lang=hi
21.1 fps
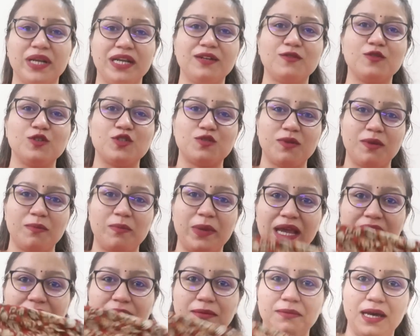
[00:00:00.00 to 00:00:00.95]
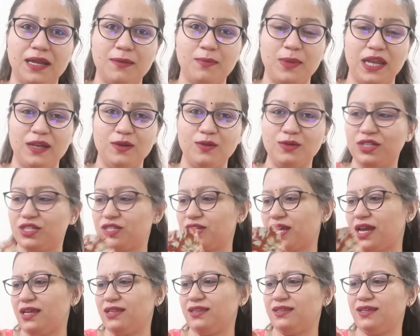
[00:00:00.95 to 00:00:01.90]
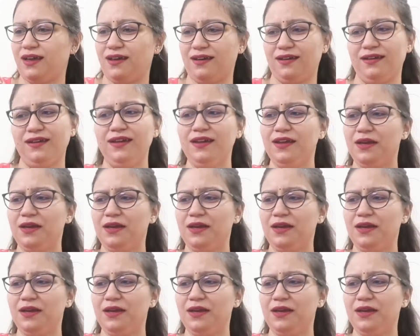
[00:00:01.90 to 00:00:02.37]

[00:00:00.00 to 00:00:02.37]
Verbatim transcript: प्रिंट कुछ मैं पहली बार पहनूंगी शायद हाँ